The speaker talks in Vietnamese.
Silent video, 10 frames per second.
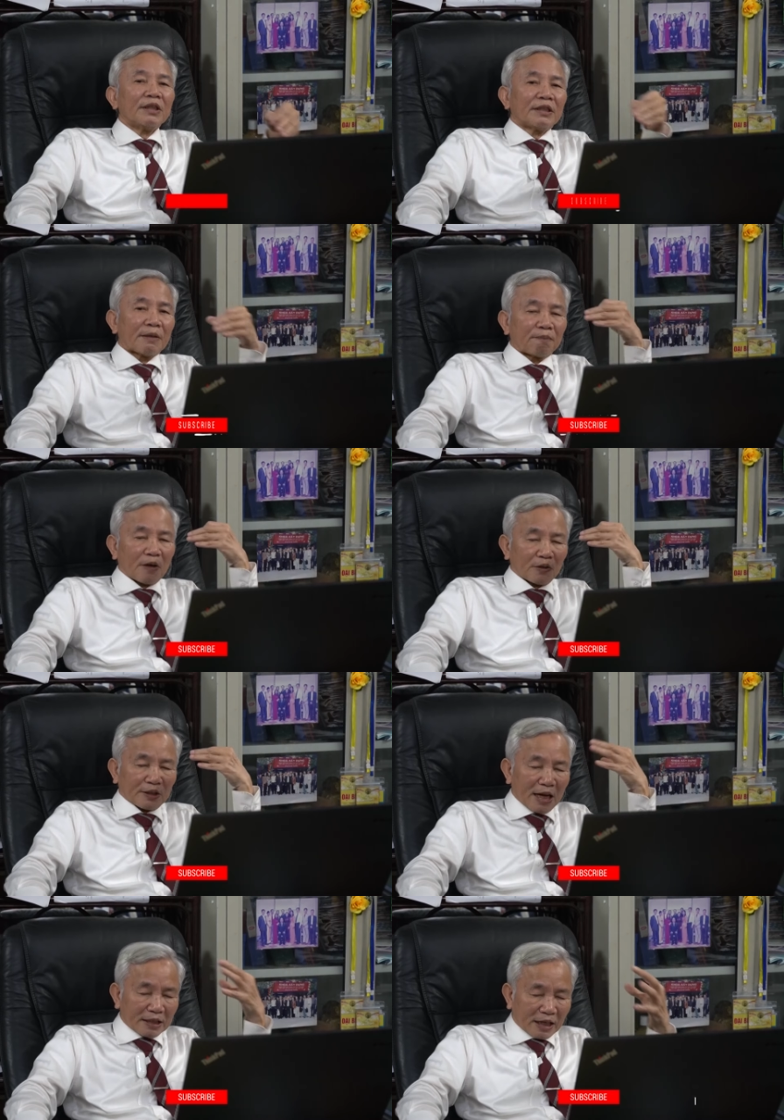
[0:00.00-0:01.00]
chấp vào
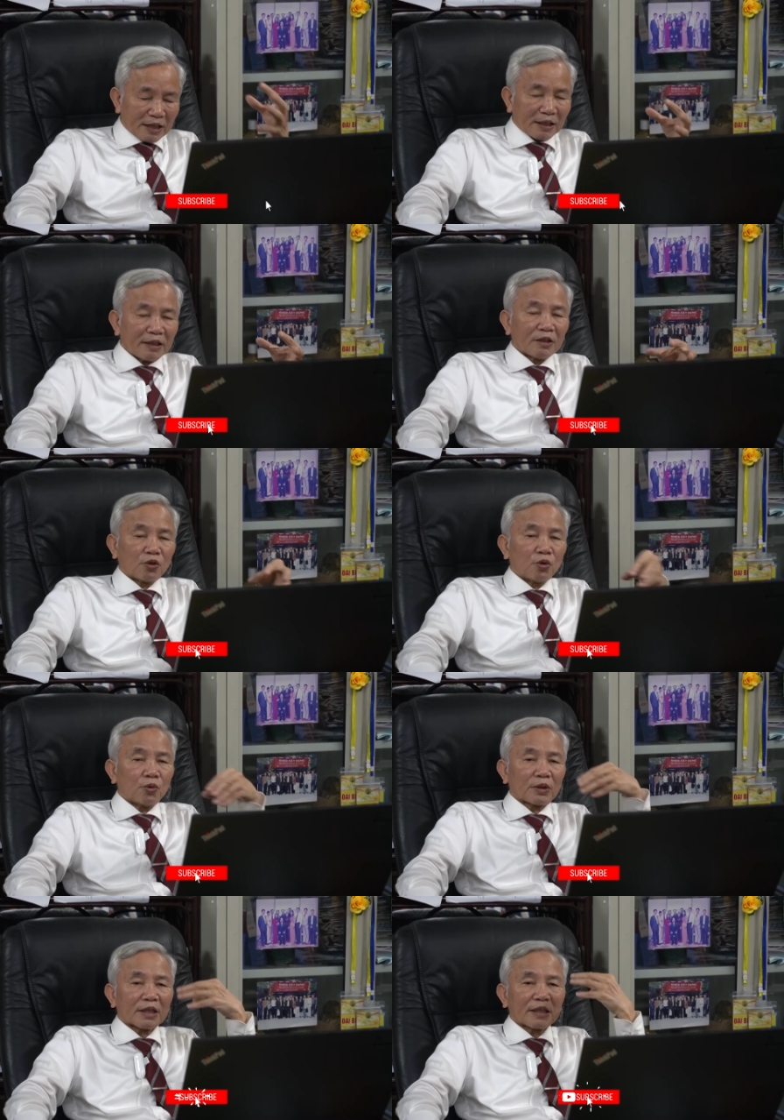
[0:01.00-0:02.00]
xác thân
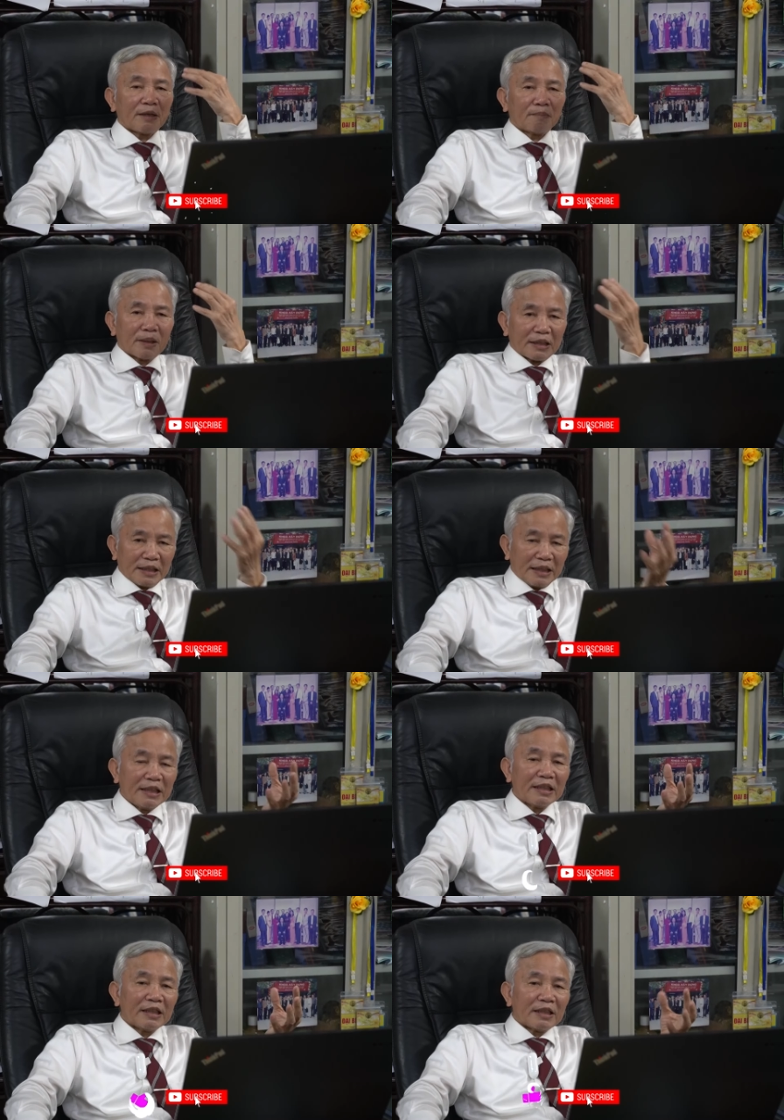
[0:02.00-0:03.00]
dù xác thân mất
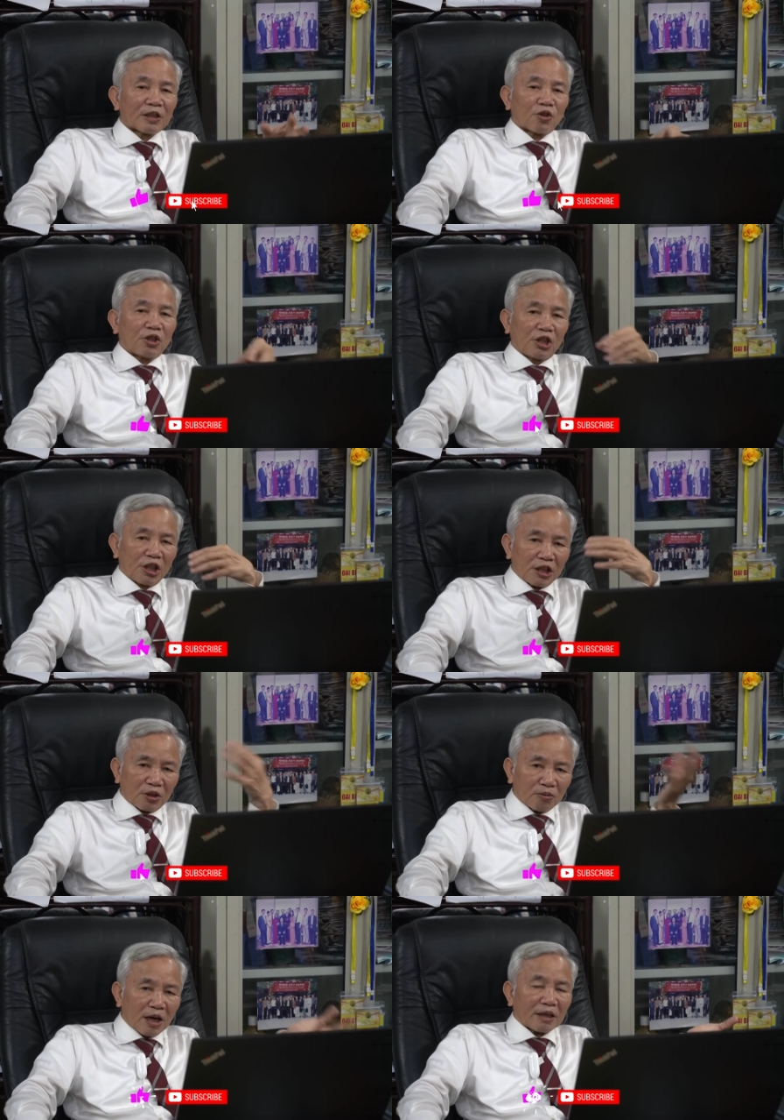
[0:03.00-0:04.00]
đi còn xương
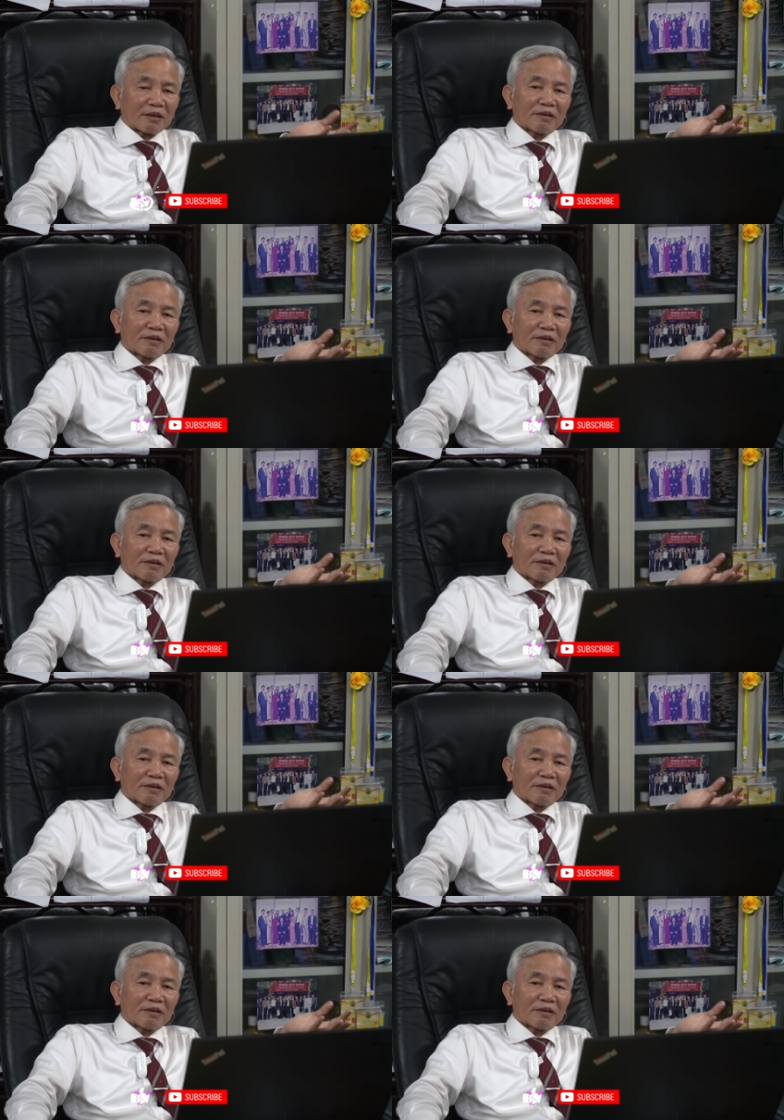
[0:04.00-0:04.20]
cũng được